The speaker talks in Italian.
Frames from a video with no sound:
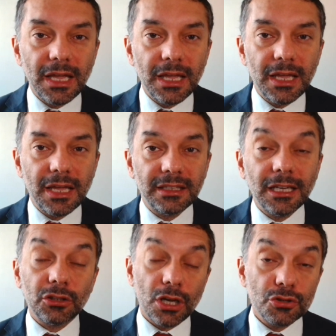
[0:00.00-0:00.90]
E
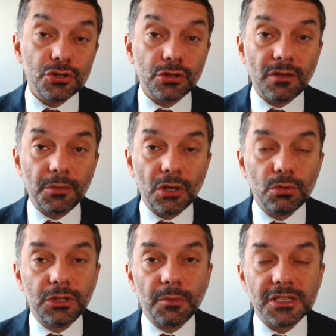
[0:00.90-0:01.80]
dato che oggi ci troviamo
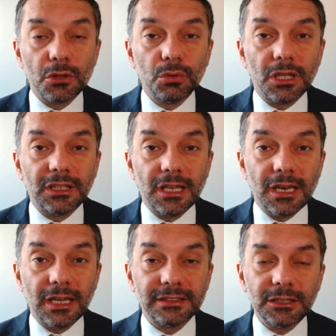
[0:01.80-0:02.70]
nell'ultima seduta
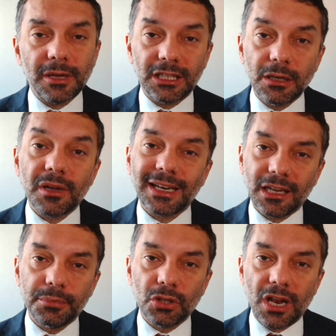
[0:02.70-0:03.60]
della settimana, andiamo a
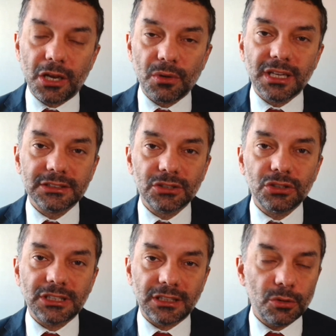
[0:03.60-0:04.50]
ricapitolare quelle che
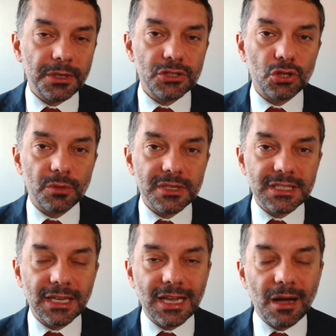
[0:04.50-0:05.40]
sono state le operazioni
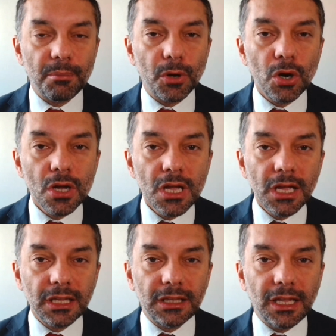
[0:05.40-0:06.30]
messe in campo
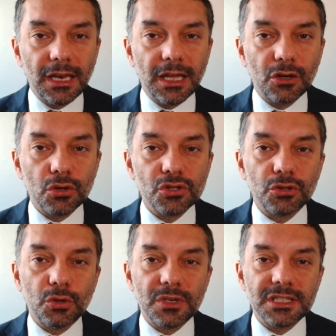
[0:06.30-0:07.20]
nel
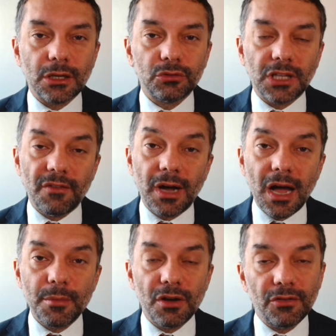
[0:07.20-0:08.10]
corso di questa
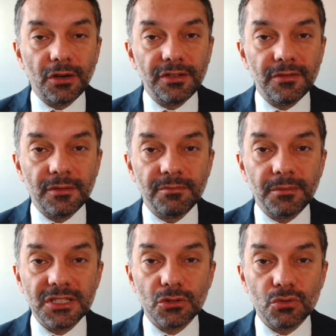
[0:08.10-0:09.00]
ottava. Abbiamo
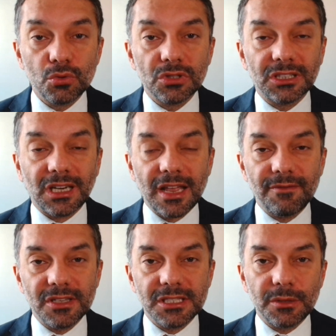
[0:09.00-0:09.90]
messo su tre
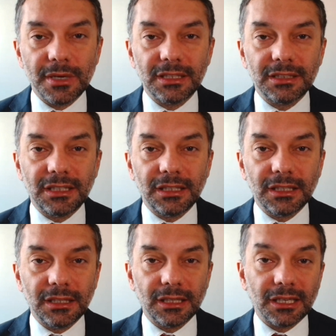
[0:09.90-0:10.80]

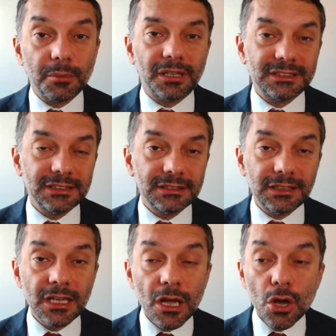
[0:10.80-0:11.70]
investimenti
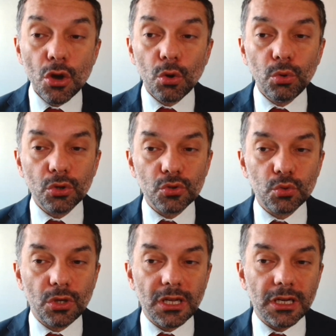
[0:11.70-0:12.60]
ribassisti, uno
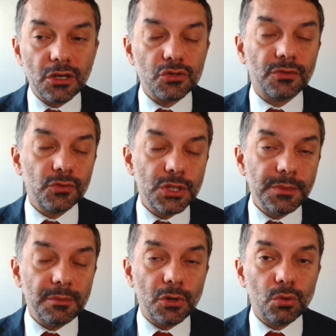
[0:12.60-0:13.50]
sul nostro
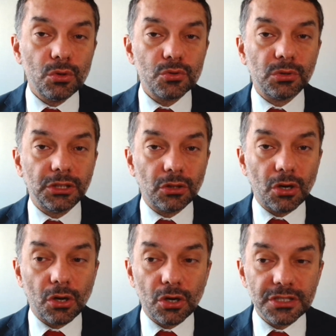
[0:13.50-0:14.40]
Fuzimib, uno sul
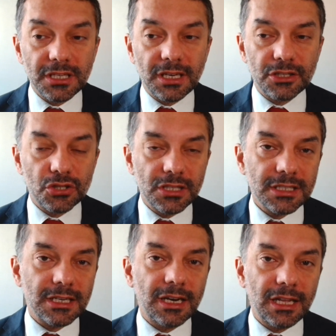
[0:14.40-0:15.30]
titolo CNH
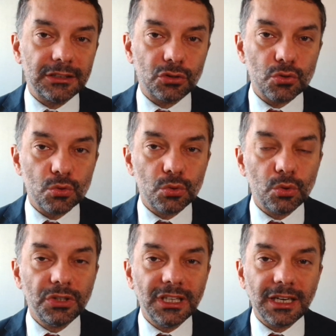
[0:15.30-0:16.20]
Industrial, l'altro su
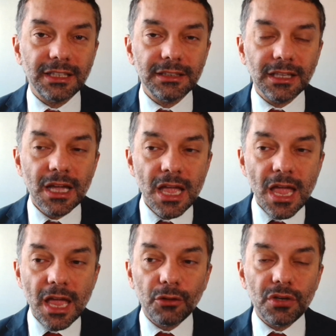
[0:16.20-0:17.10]
Unicredit,
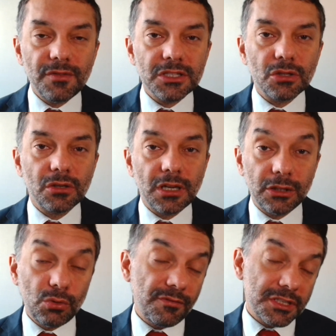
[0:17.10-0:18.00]
e, invest-
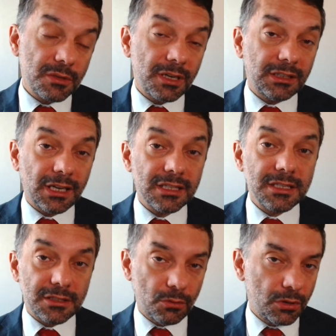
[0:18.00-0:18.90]
e due investimenti
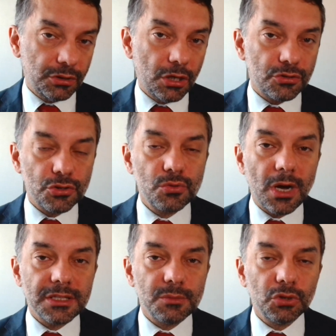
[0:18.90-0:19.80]
rialzisti, quello di oggi, su
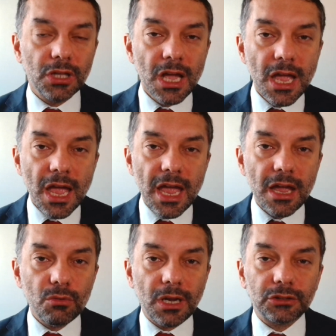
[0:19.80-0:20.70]
Azimut,
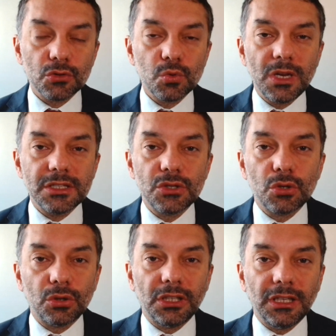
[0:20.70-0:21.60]
e un altro sulle
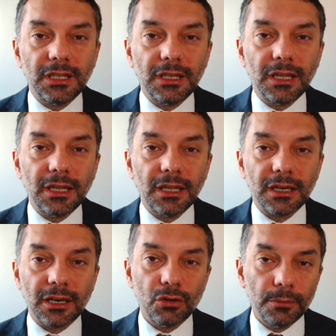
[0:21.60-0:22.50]

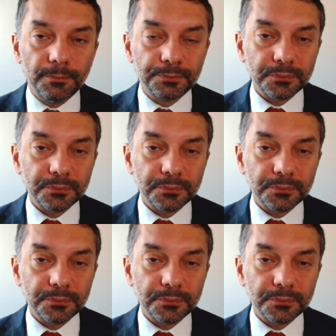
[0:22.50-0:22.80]
azioni Renault.